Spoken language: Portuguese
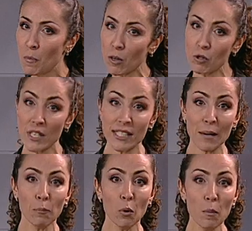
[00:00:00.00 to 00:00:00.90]
Uma audiência
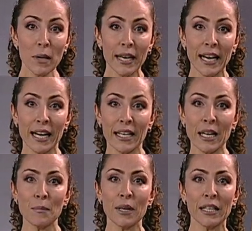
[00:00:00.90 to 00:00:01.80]
pública
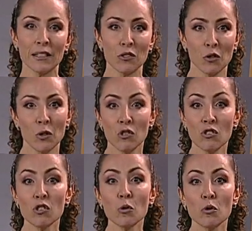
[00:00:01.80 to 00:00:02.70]
na manhã de hoje
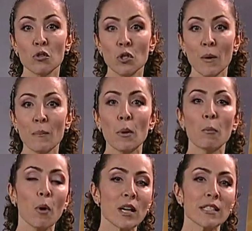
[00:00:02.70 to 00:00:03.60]
discutiu a
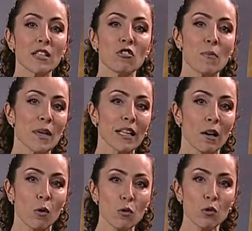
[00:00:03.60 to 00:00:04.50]
proposta de emenda
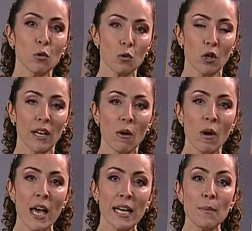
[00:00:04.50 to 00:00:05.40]
constitucional
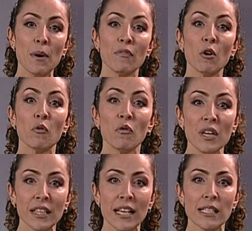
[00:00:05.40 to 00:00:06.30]
que prevê o
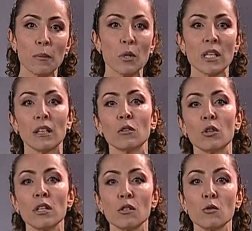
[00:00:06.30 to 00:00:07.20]
fim das
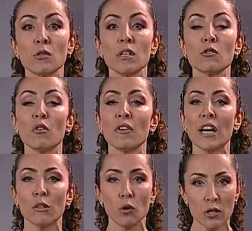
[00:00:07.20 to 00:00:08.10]
aposentadorias dos
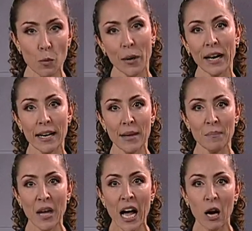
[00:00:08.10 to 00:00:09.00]
ex-governadores do Paraná.
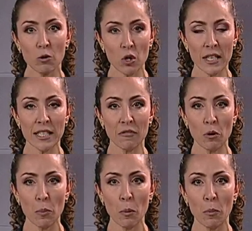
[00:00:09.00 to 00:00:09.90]
A audiência
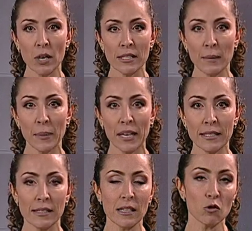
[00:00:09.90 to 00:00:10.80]
foi proposta pela
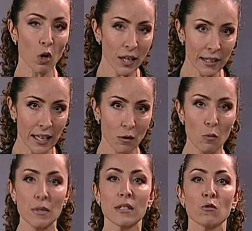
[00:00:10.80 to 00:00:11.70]
CCJ,
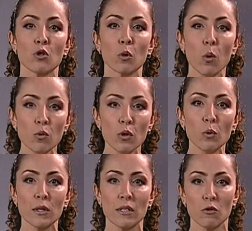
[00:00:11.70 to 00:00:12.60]
Comissão de
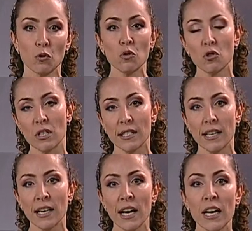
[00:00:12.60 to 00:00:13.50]
Constituição e
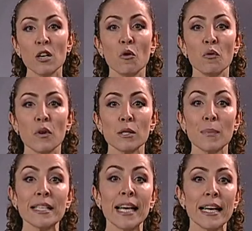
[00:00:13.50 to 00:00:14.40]
Justiça, e ouviu
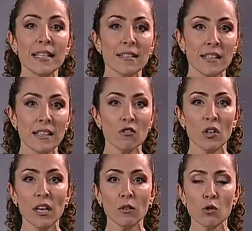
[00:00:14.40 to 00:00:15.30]
especialistas em
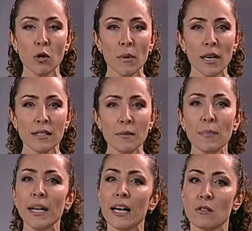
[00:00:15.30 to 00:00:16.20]
direito sobre as
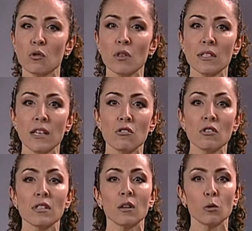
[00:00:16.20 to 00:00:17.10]
implicações da
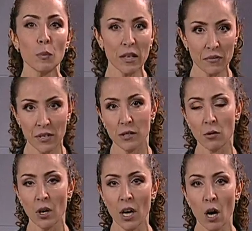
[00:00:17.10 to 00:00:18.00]
extinção do
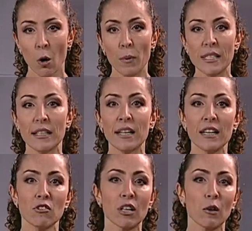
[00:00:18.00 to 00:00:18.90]
benefício. O
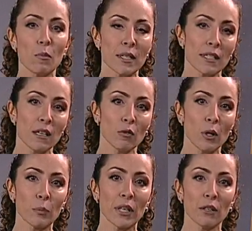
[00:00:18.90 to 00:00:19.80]
presidente da comissão, o
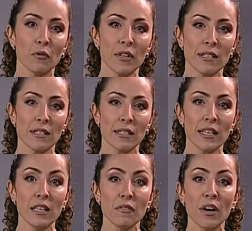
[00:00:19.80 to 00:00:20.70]
deputado
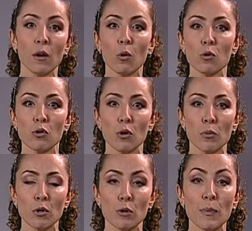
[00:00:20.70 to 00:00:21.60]
Francisquini, falou
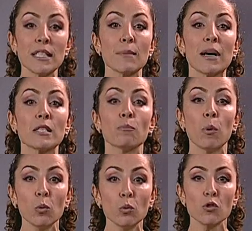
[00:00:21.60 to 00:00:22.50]
sobre os principais
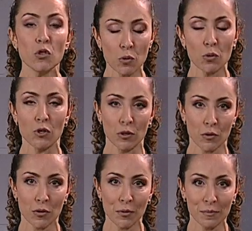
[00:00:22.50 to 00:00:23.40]
pontos
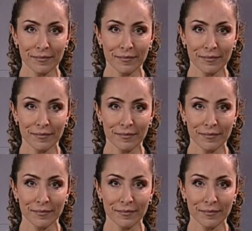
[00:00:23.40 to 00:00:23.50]
discutidos.